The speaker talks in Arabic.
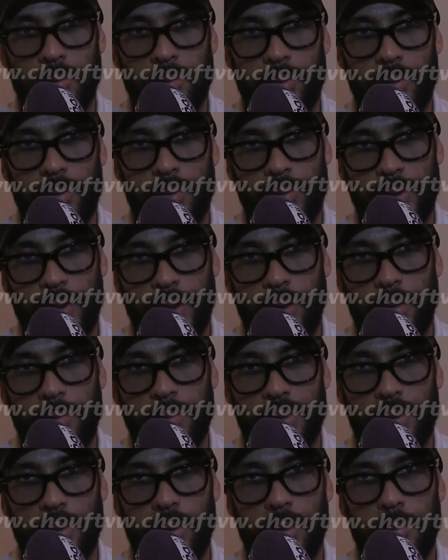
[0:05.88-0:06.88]
ابن فريق
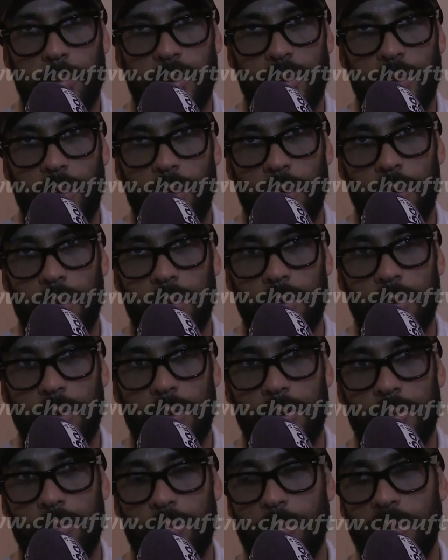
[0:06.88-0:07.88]
الفتح الرباطي
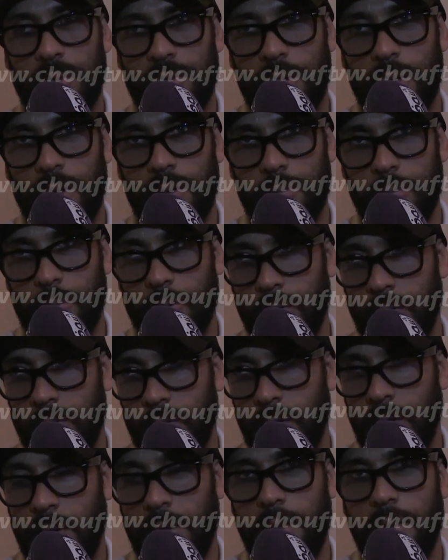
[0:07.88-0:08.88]
الرياضي ثم التحقت
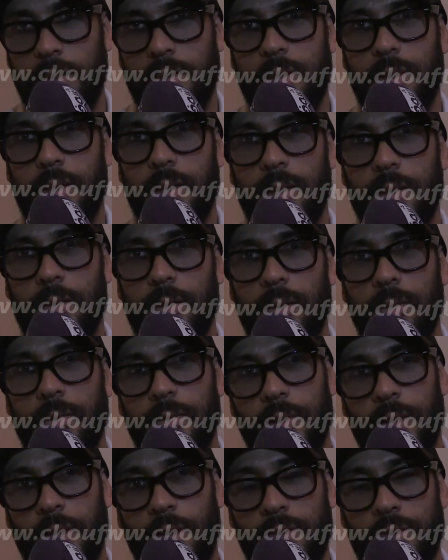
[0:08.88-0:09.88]
بالقلعه العسكريه
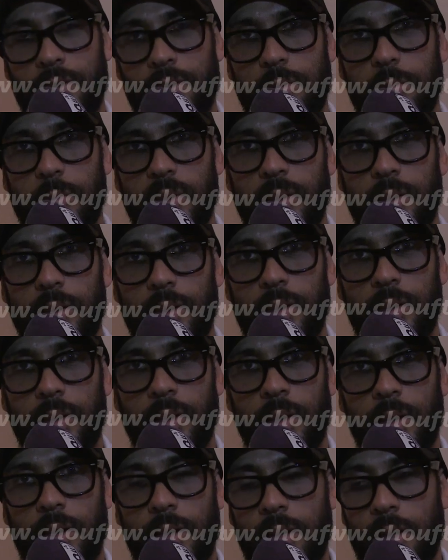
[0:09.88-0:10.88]
فريق الجيش
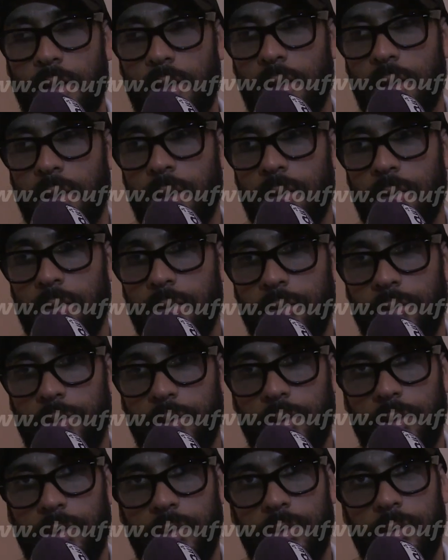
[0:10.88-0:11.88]
الملكي
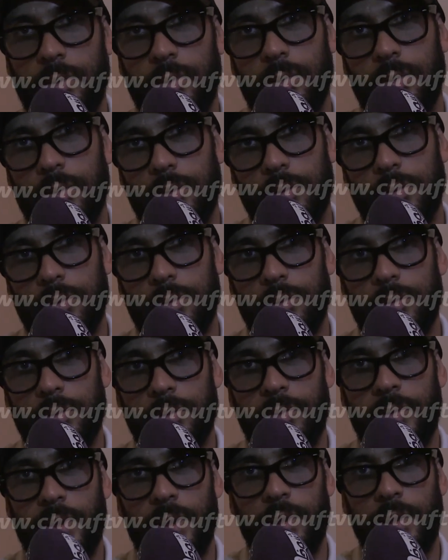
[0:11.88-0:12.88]
في
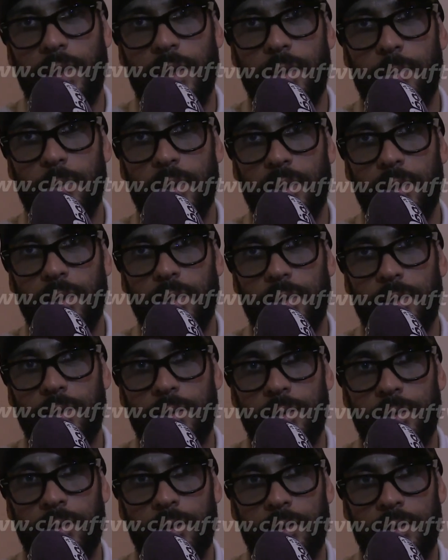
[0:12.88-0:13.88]
فئه الامل
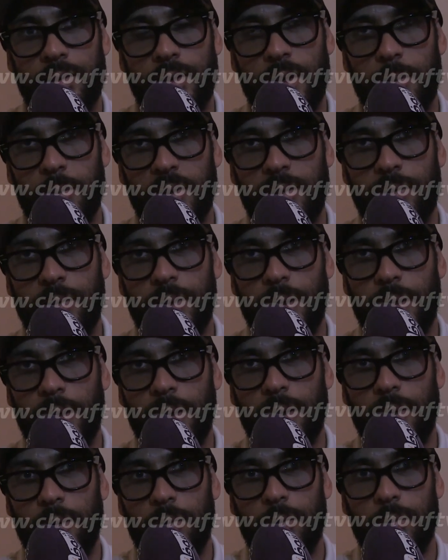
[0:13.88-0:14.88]
كنت عميد
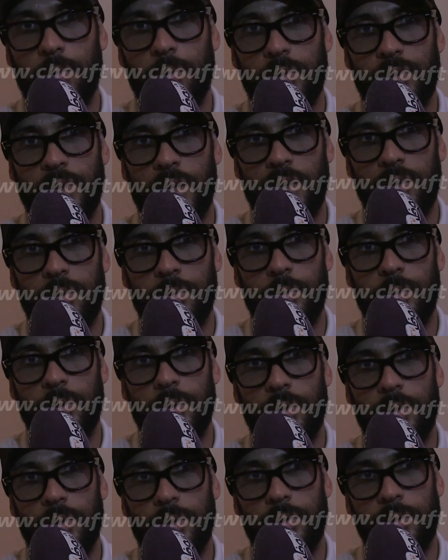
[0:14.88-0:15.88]
الفريق والتحقت
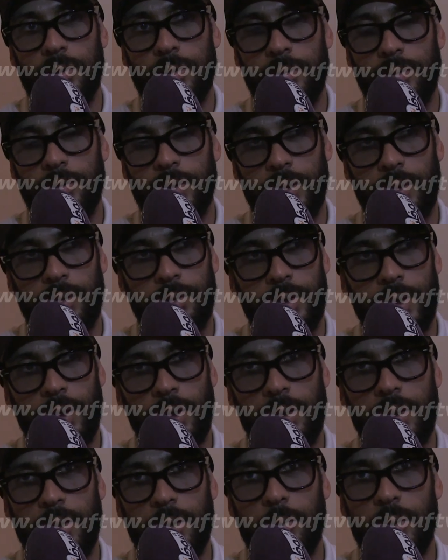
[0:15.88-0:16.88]

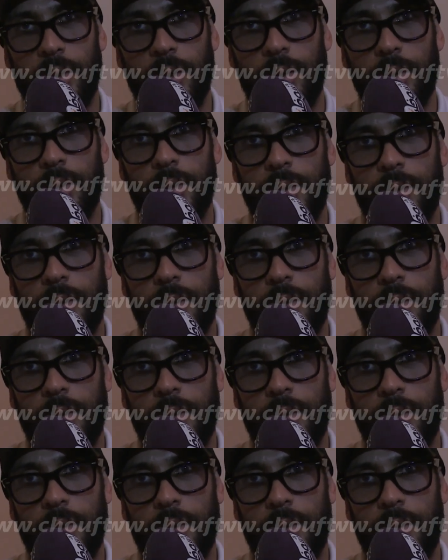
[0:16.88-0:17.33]
بفريق الكبار